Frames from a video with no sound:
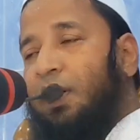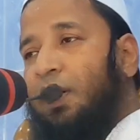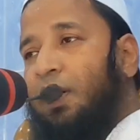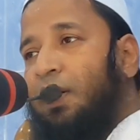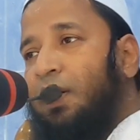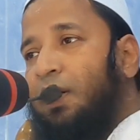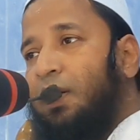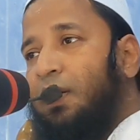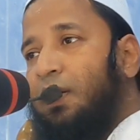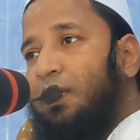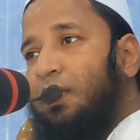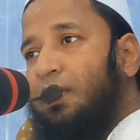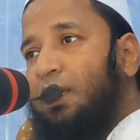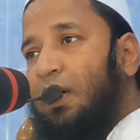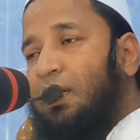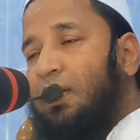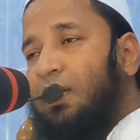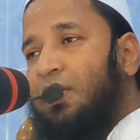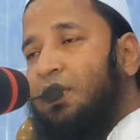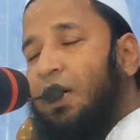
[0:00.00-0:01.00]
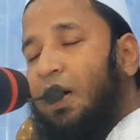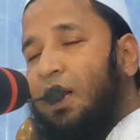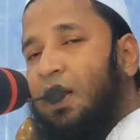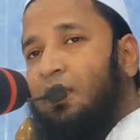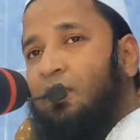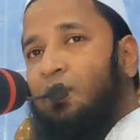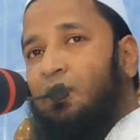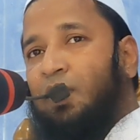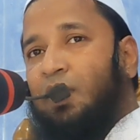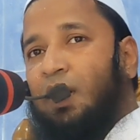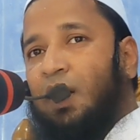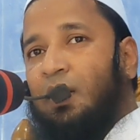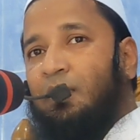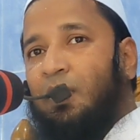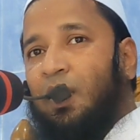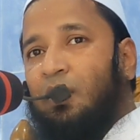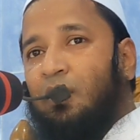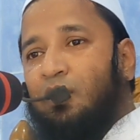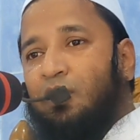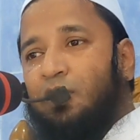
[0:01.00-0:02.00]
দিন যাতে সারা দুনিয়ার
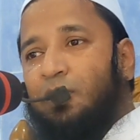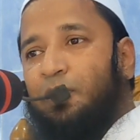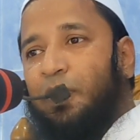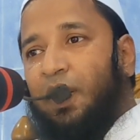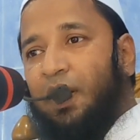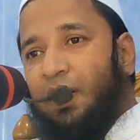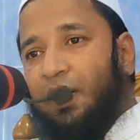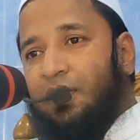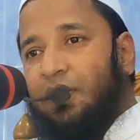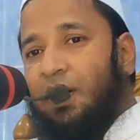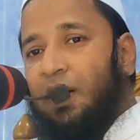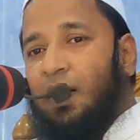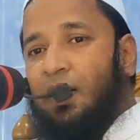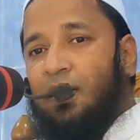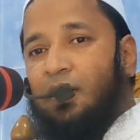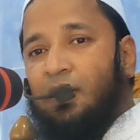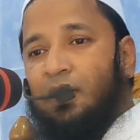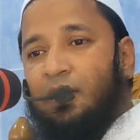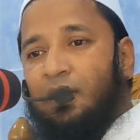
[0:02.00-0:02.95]
মানুষ পেয়ে যায়